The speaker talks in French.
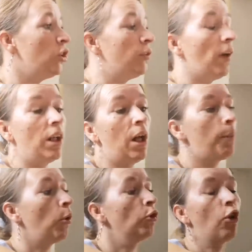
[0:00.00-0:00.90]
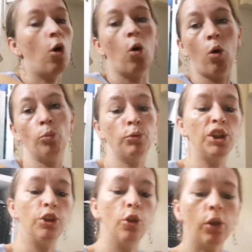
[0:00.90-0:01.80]
je vais aller la prendre dans une
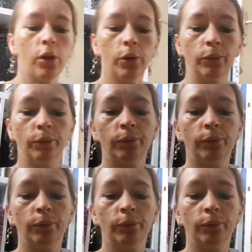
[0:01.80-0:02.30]
petite heure.